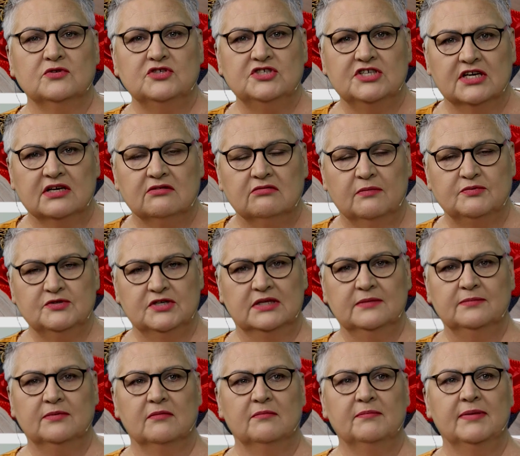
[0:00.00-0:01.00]
uciekły przed
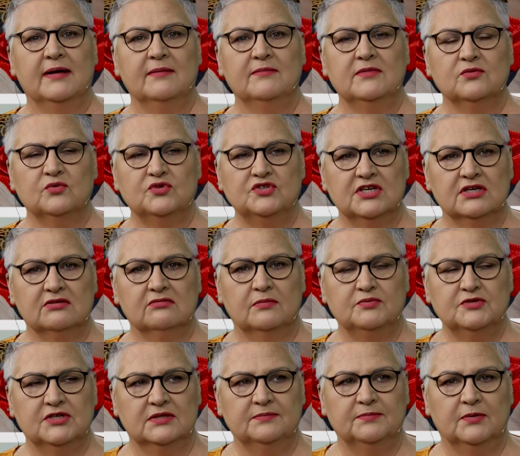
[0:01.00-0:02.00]
bombami, uciekły
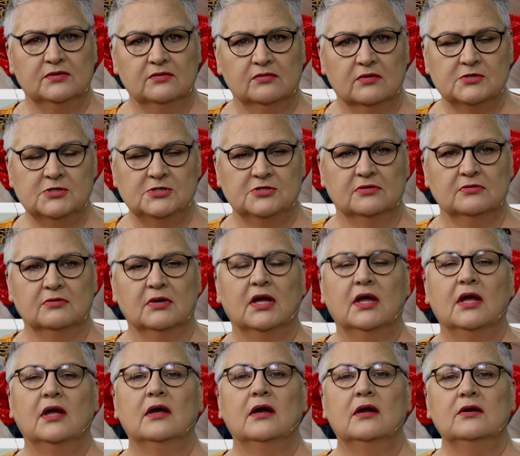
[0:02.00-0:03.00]
przed podłością
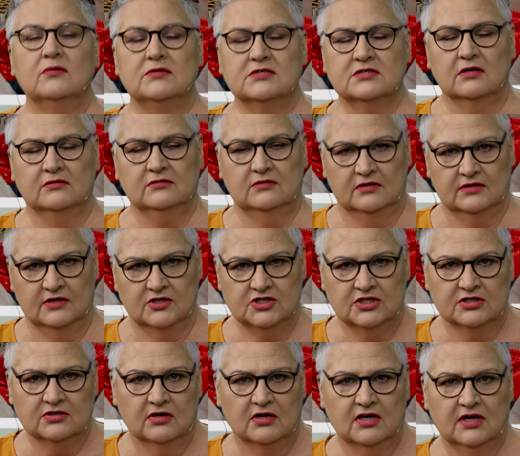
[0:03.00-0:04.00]
ludzką do
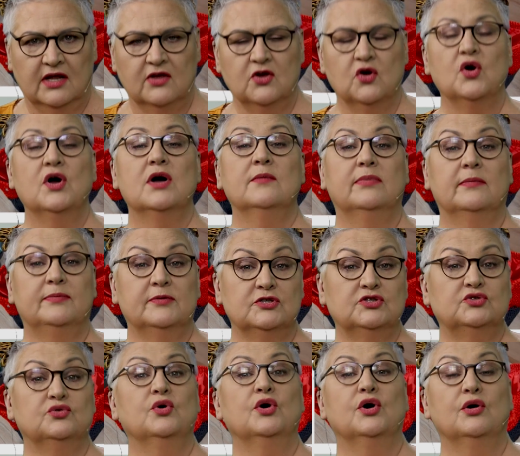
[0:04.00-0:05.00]
naszego kraju, po
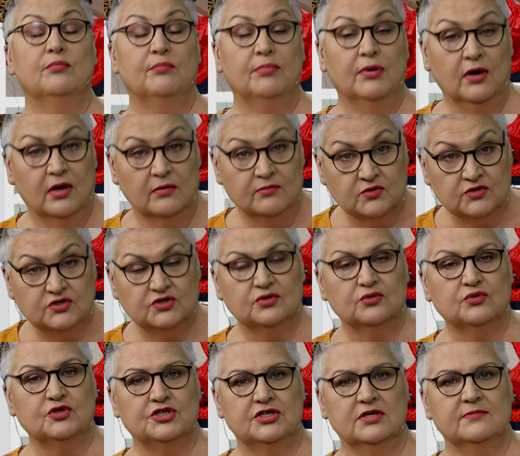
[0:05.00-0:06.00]
prostu pomóc
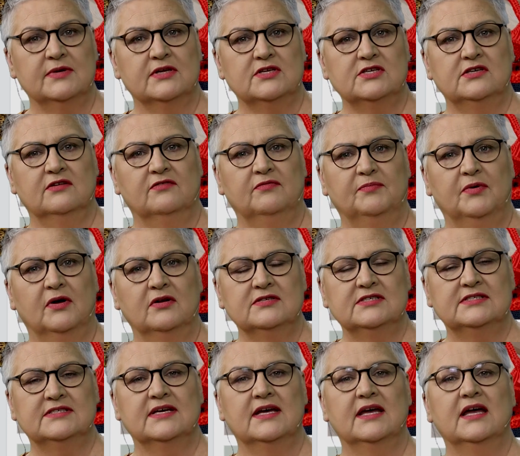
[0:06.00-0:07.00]
utrzymać się w
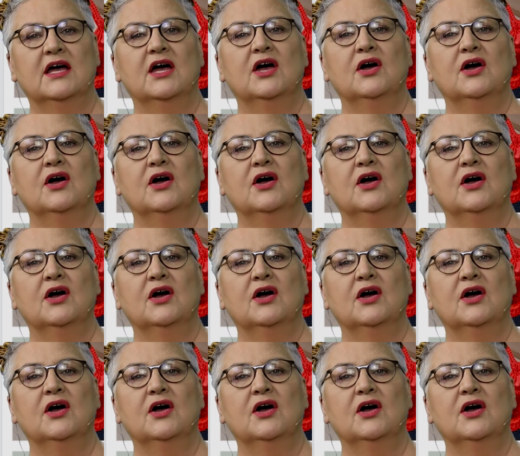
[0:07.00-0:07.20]
Polsce,